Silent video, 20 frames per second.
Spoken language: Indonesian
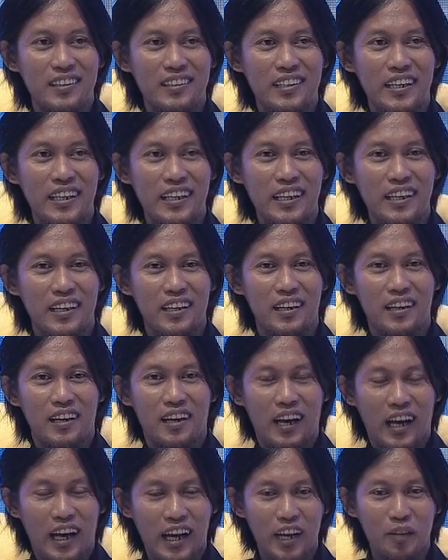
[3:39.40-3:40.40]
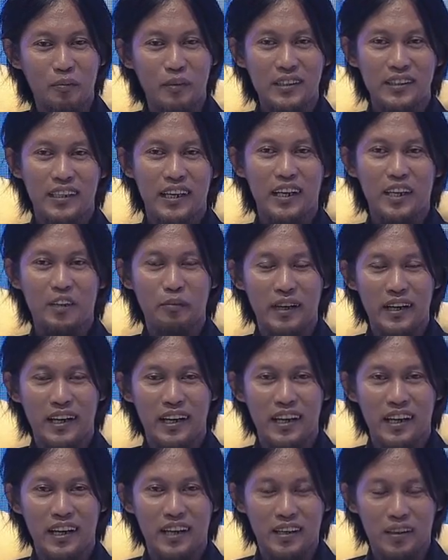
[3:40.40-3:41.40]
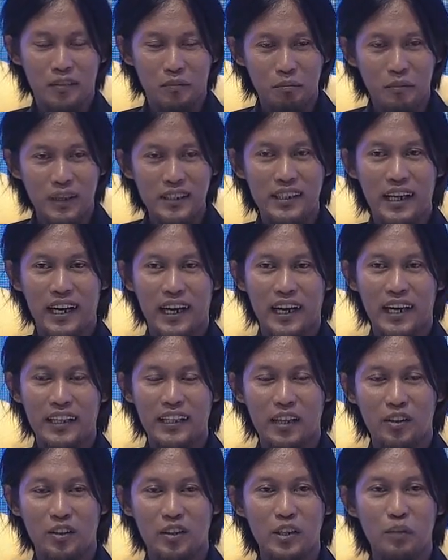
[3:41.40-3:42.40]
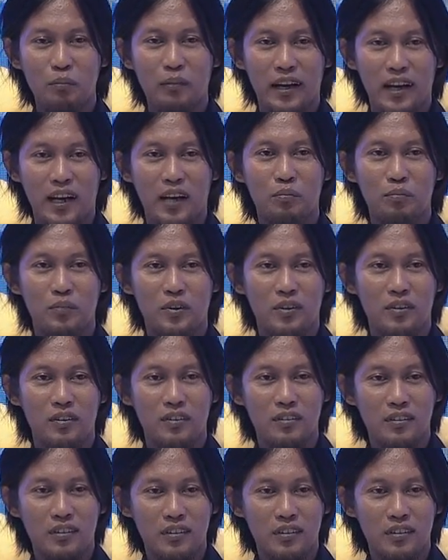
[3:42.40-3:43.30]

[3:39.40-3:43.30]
Jadi harapan saya kepada masyarakat atau dimanapun